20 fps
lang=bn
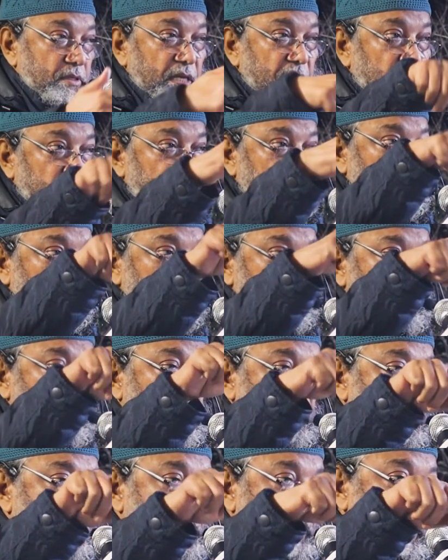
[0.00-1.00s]
এই আমাদের
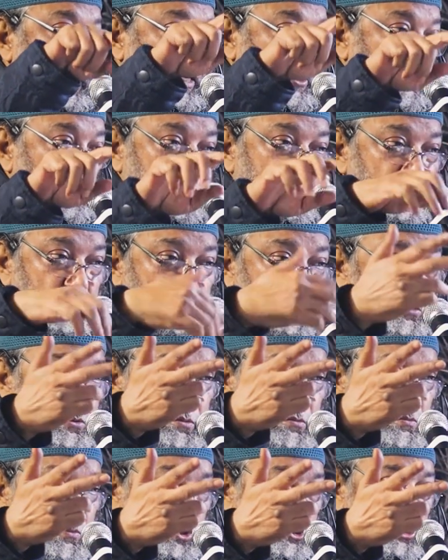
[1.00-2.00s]
সিলেটে তো
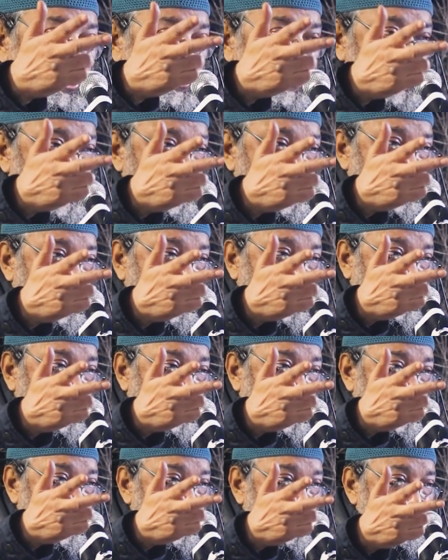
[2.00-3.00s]
বর্ষা সিজন সাপ থাকে
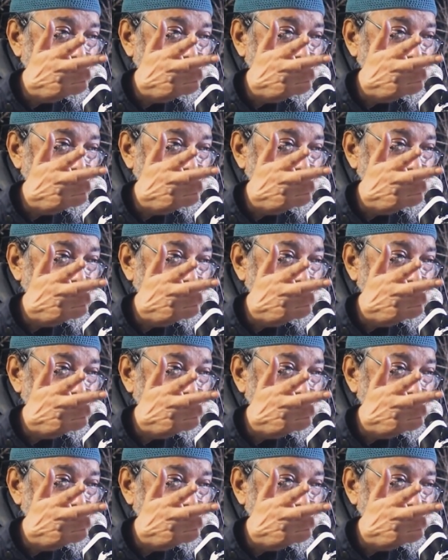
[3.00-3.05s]
না